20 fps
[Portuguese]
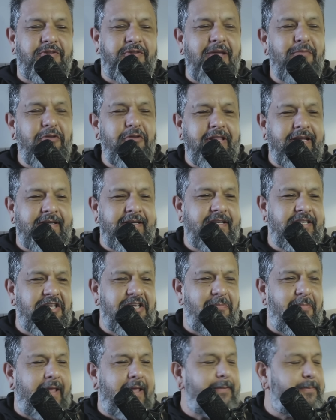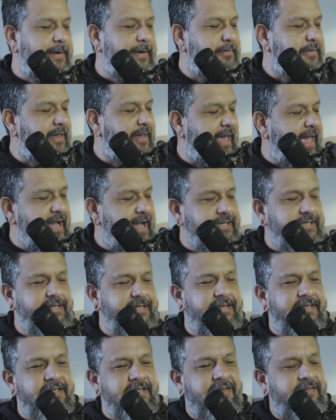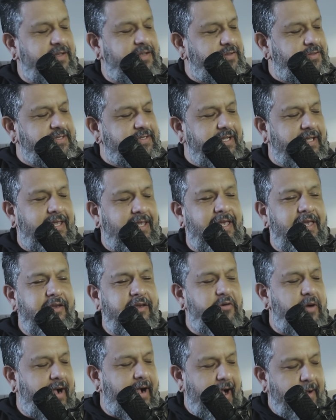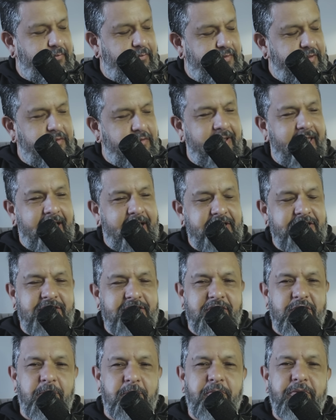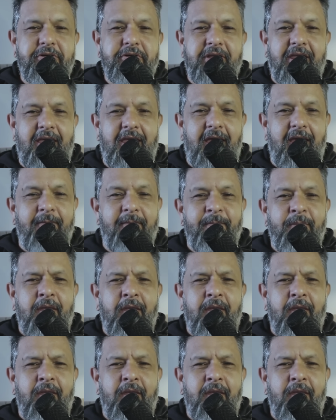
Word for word: Tem muita gente que pede para mim reagir esses vídeos aqui e eu acabo não reagindo. Por quê?